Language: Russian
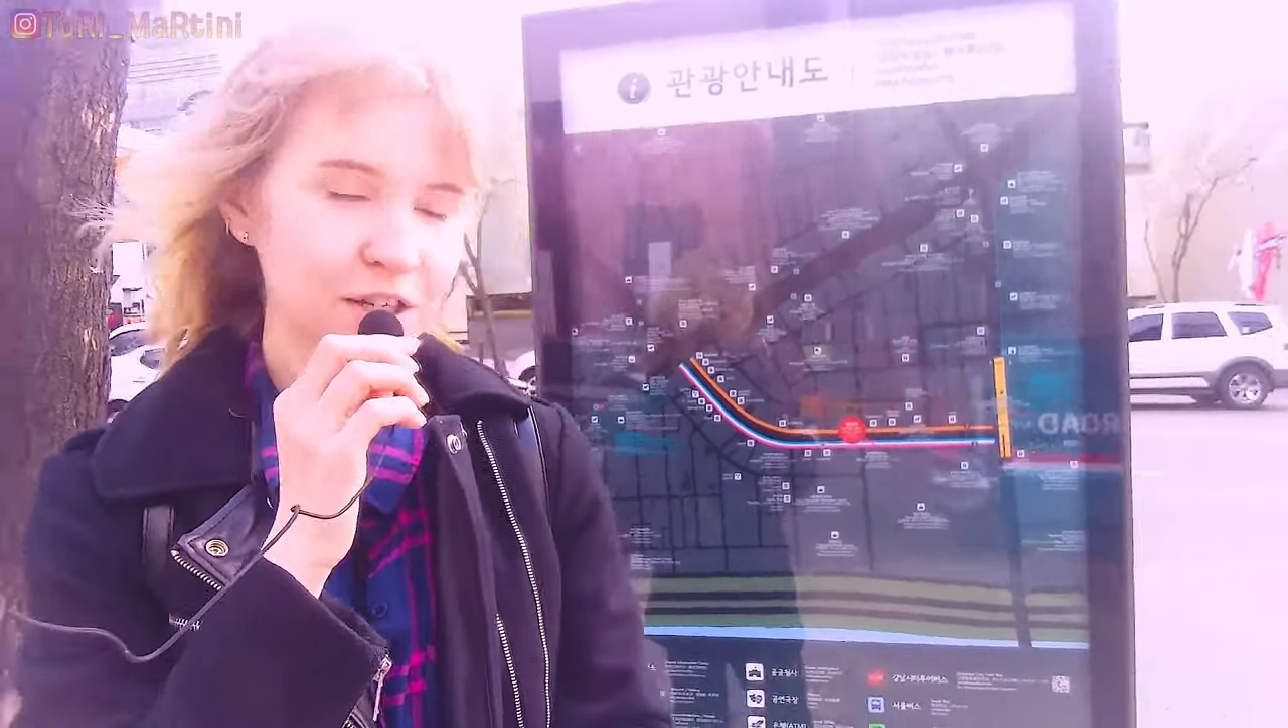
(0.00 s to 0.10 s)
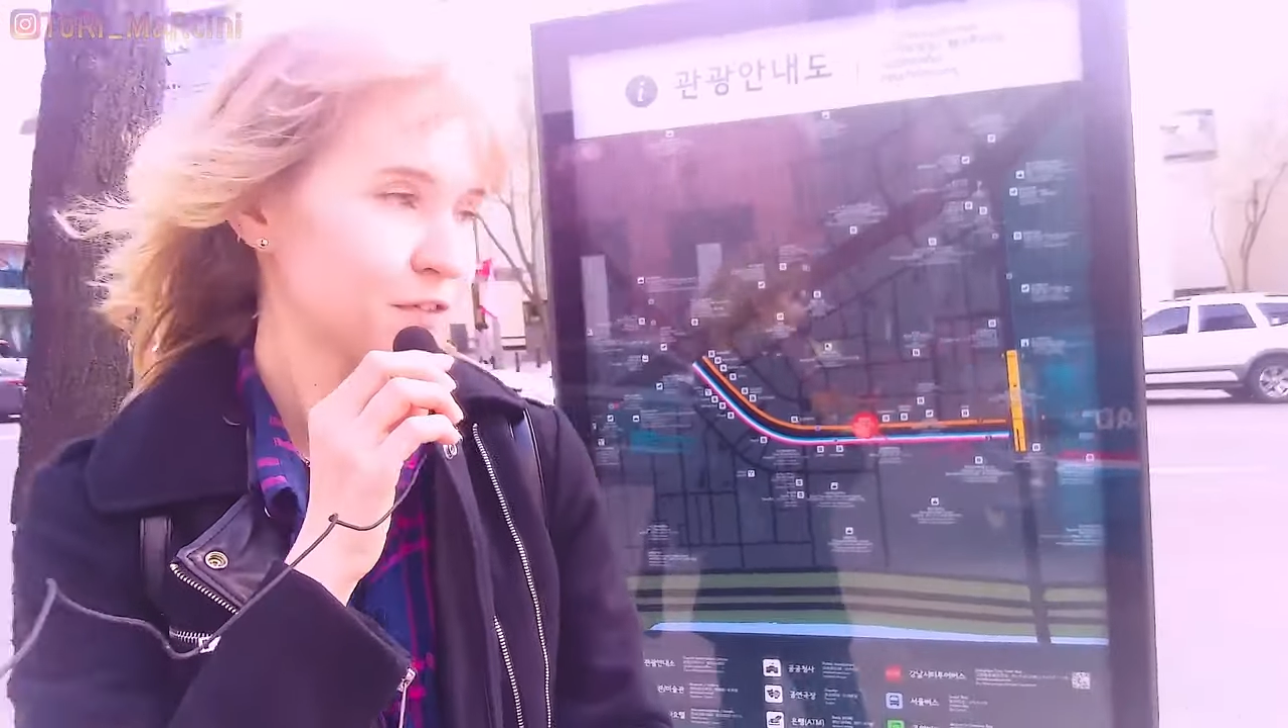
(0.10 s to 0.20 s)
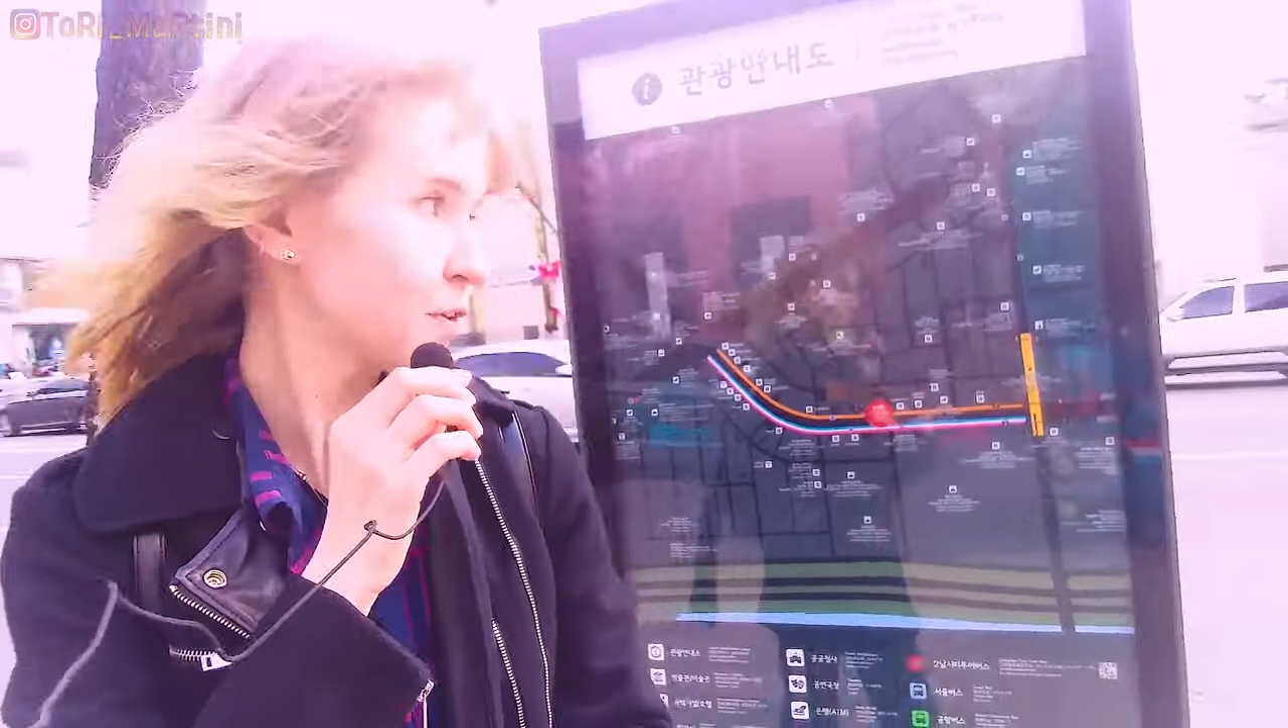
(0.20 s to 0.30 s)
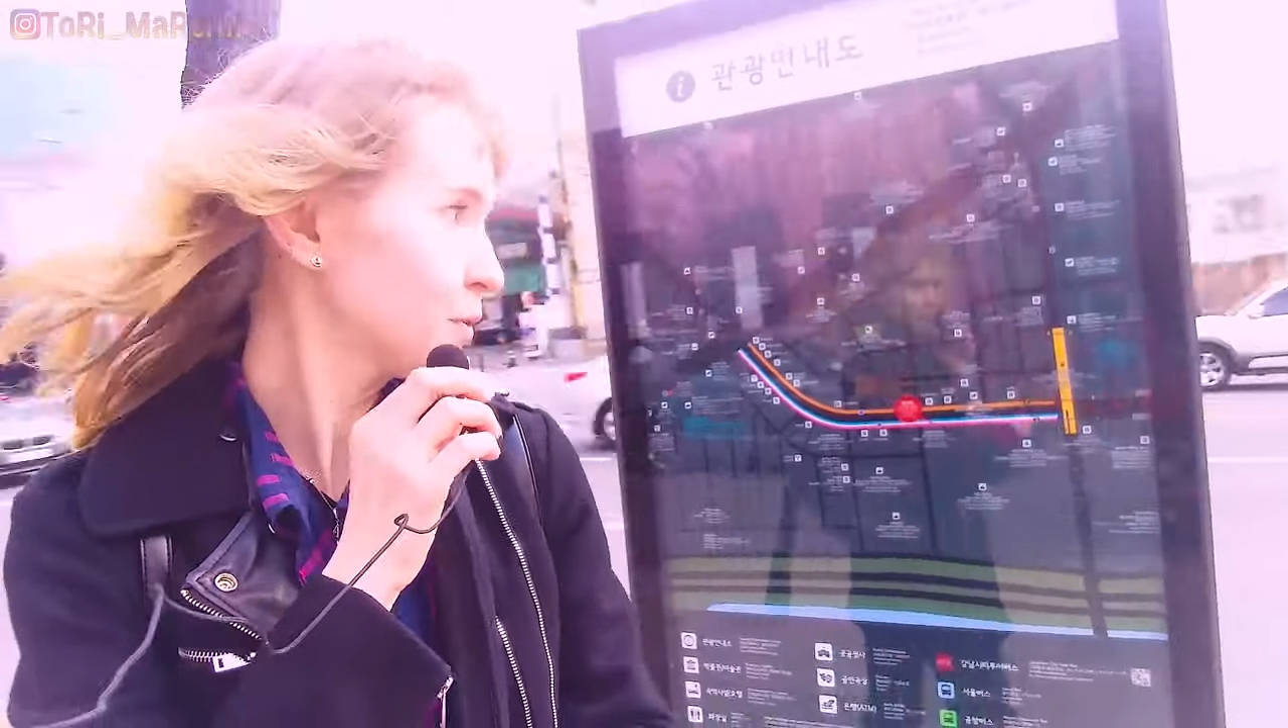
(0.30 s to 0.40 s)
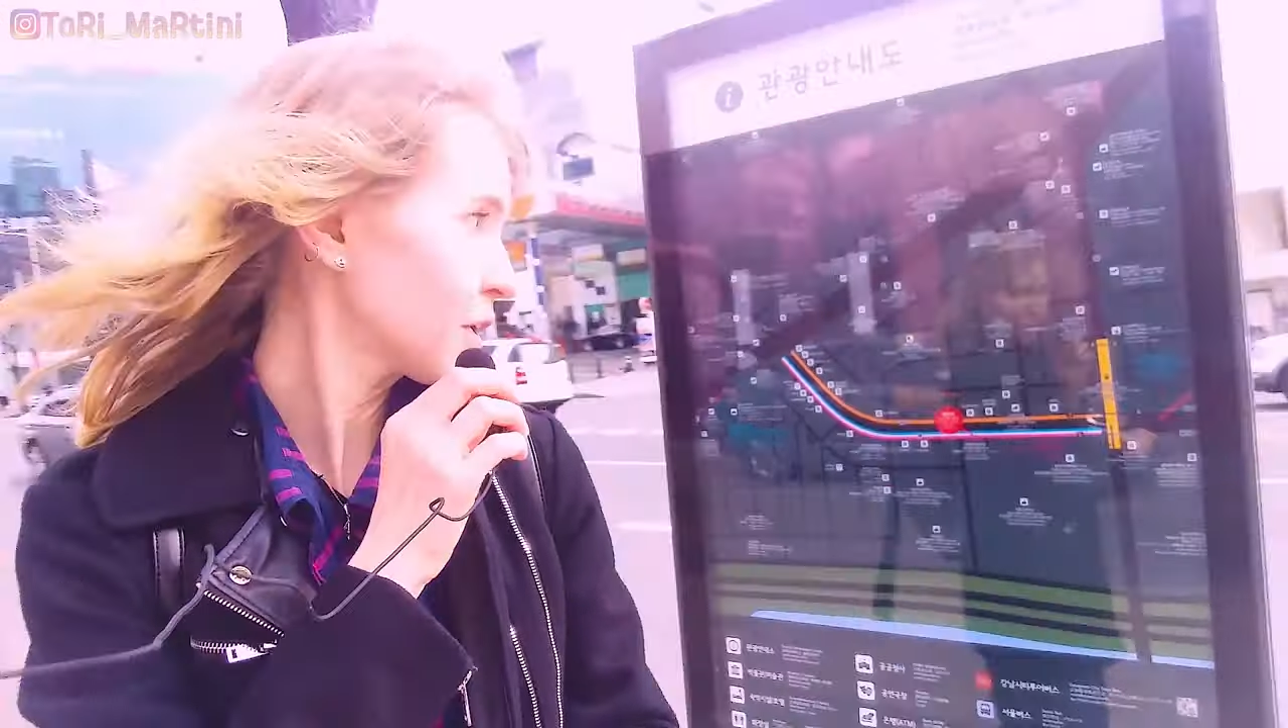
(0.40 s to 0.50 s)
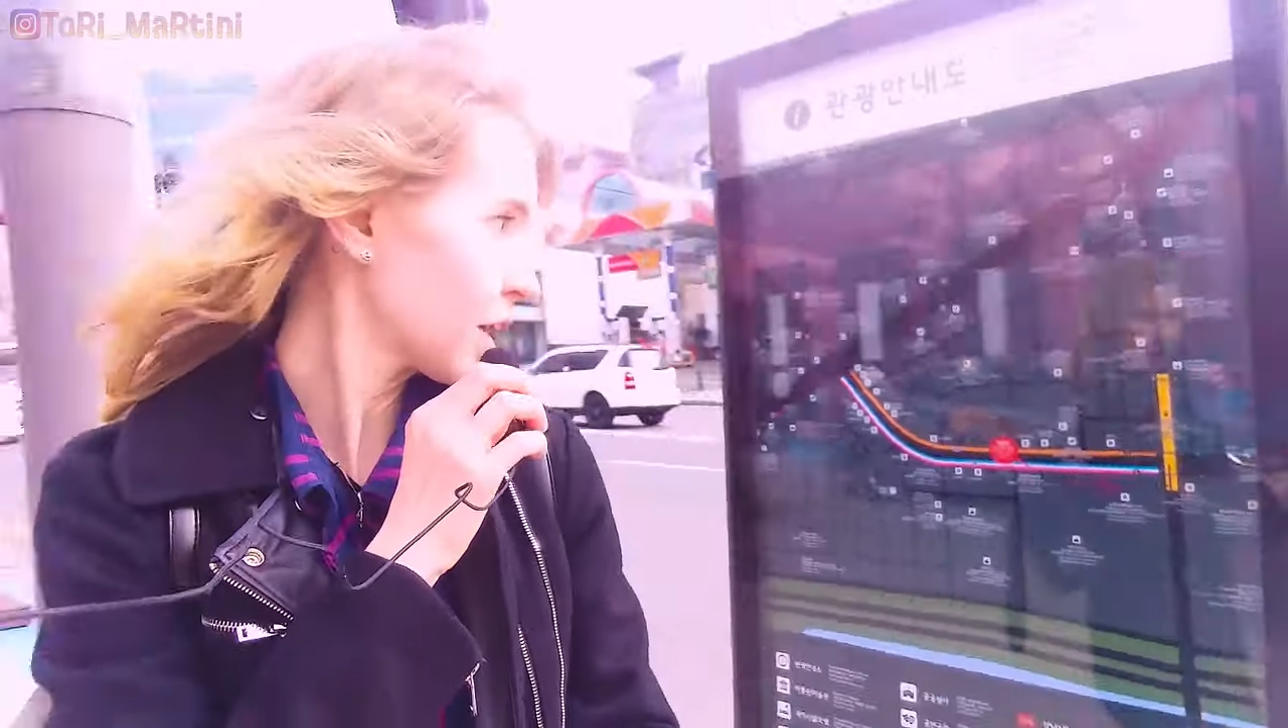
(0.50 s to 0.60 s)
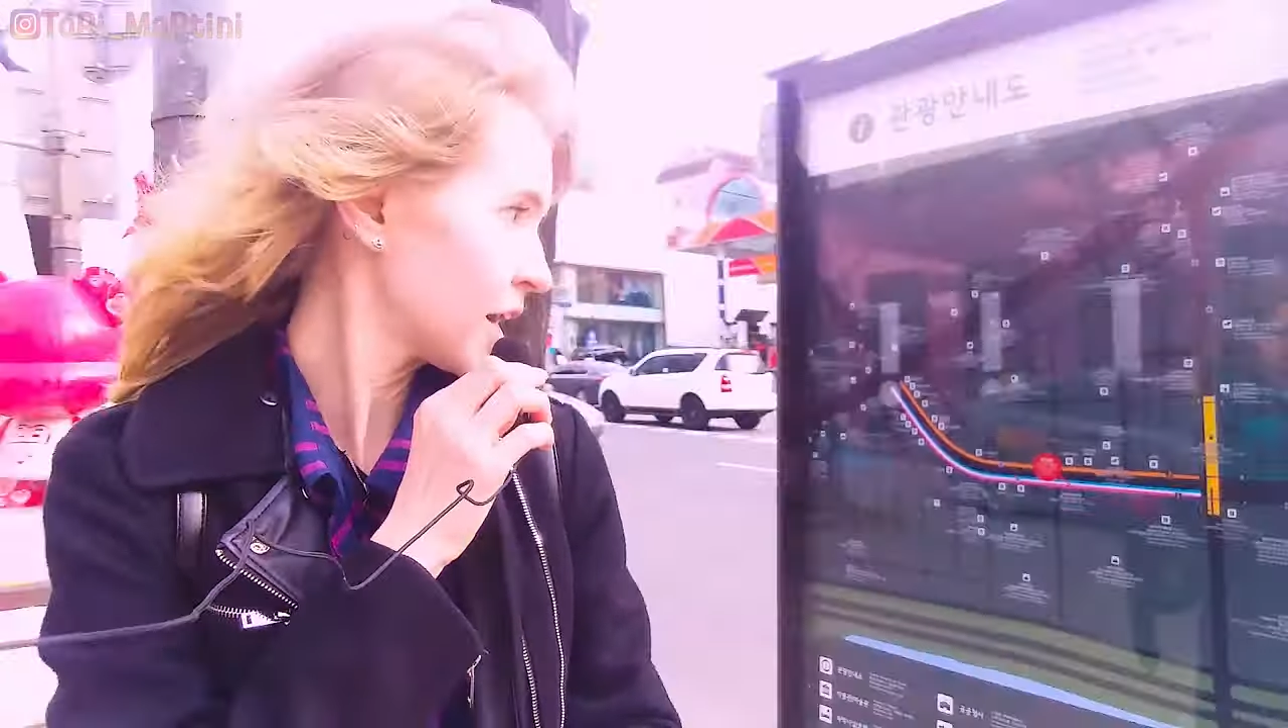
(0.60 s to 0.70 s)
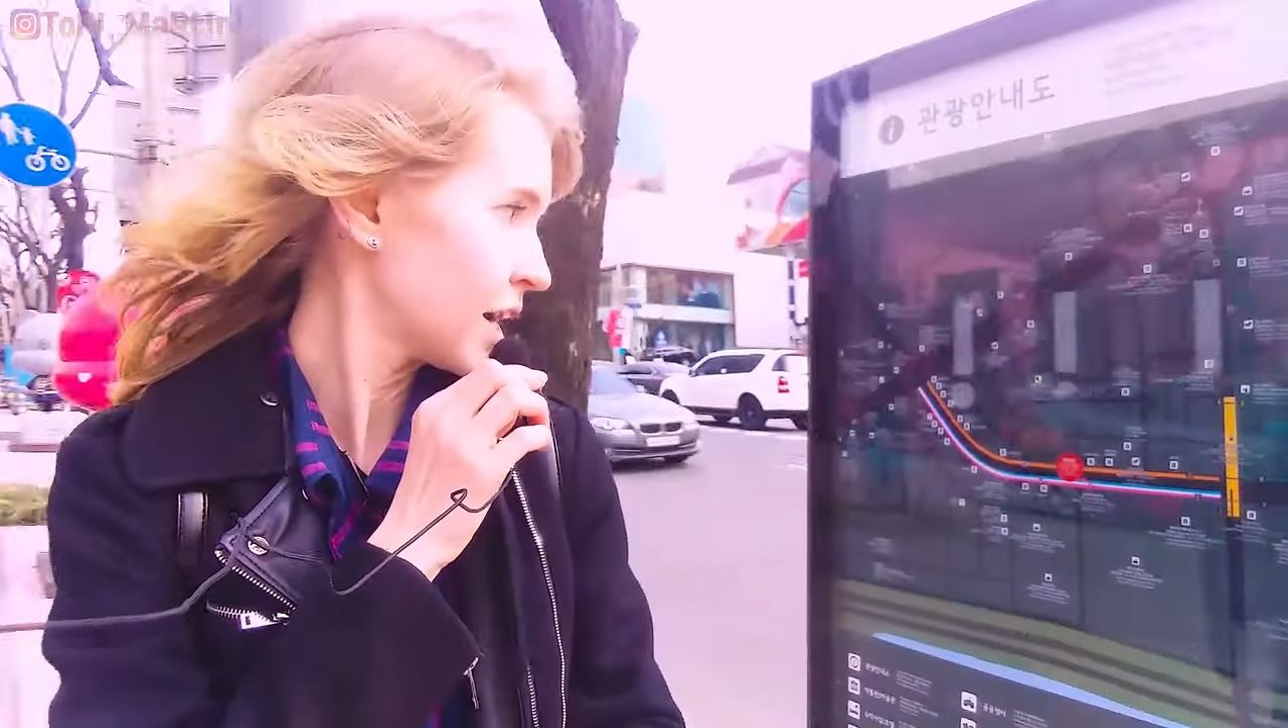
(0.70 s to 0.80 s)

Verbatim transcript: этих фигурок